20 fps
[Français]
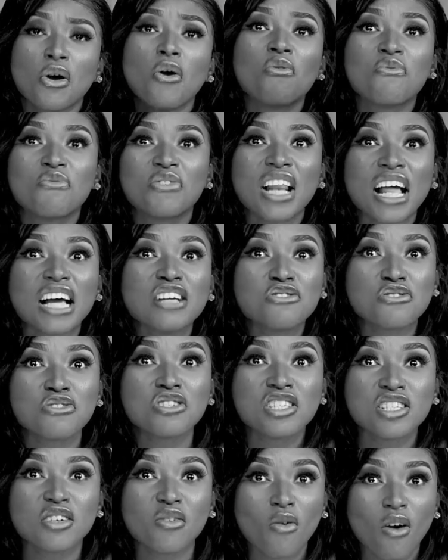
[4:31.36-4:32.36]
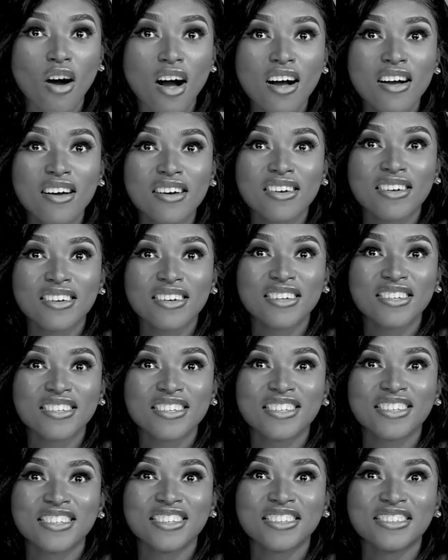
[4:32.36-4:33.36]
Toi, au village, tu dis quoi Oui, je
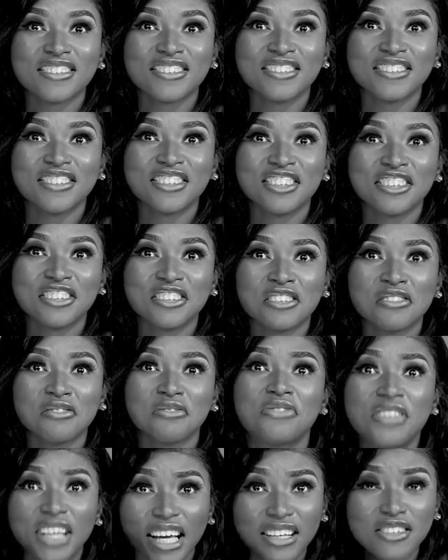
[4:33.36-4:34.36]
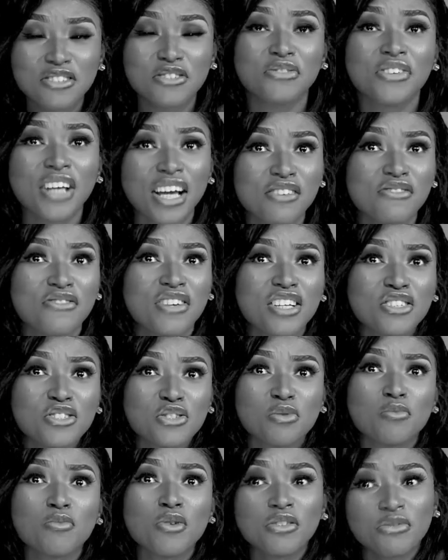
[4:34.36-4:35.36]
suis au village à 7. Viens, viens, viens,
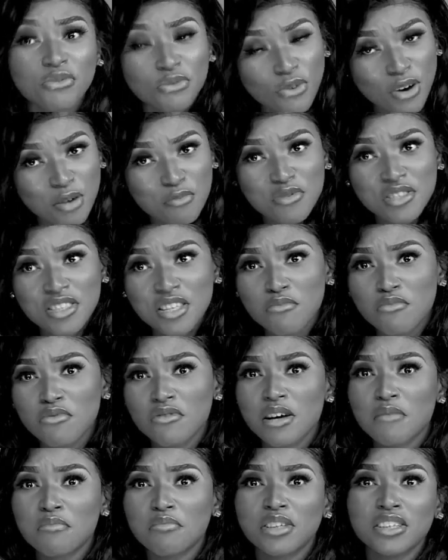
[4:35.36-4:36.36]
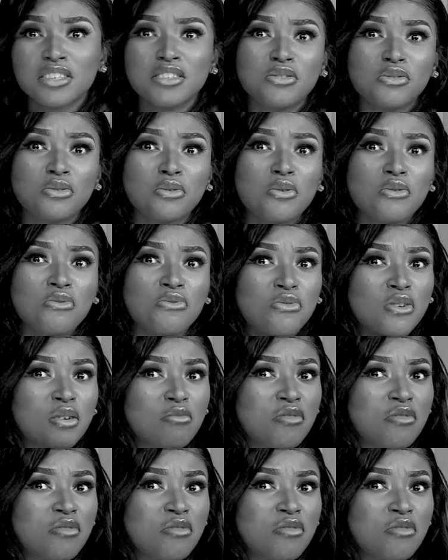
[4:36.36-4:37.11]
il faut habiter là. faut